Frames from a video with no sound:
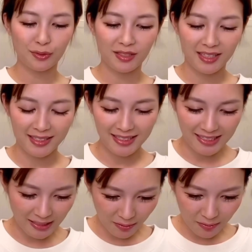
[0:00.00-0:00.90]
んです
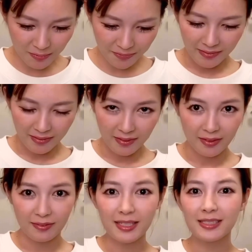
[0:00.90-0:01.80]
けど、
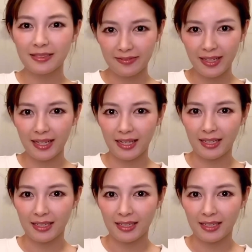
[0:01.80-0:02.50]
私は